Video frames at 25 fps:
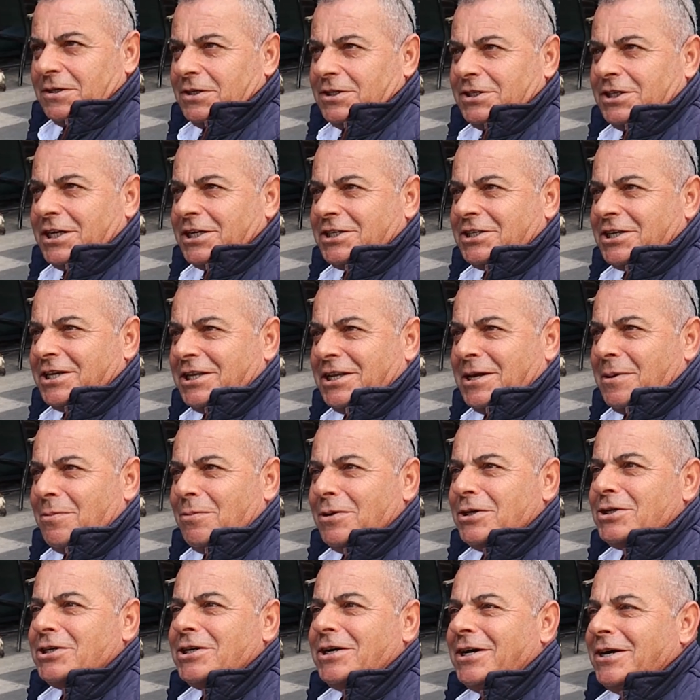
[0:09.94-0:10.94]

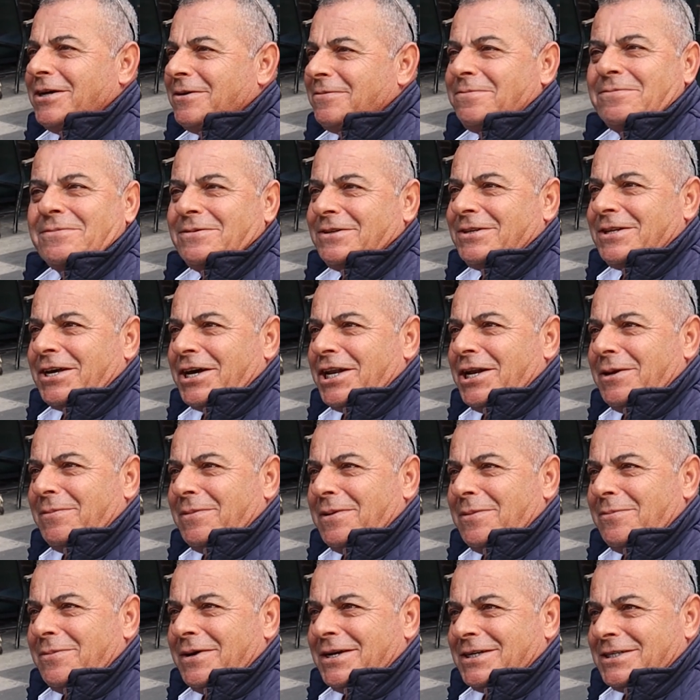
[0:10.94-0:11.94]
Seçer'den başka
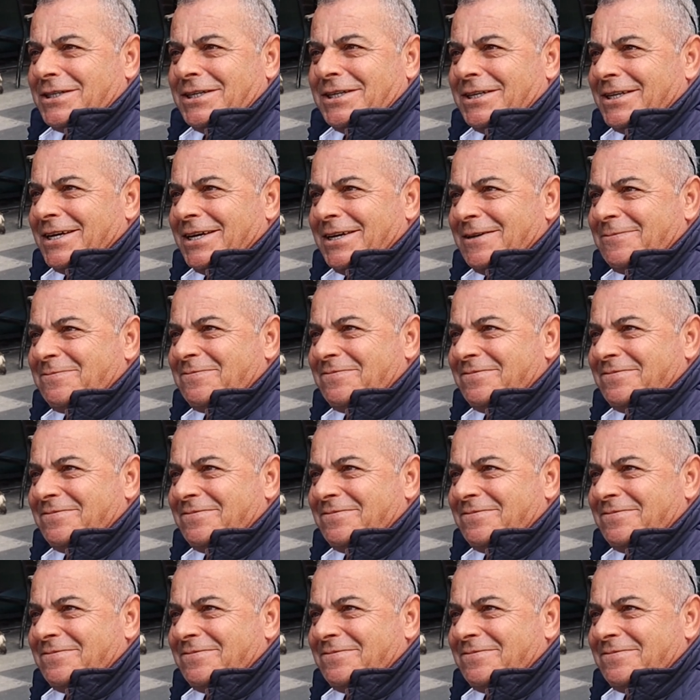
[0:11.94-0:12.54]
tanımam Mersin'de.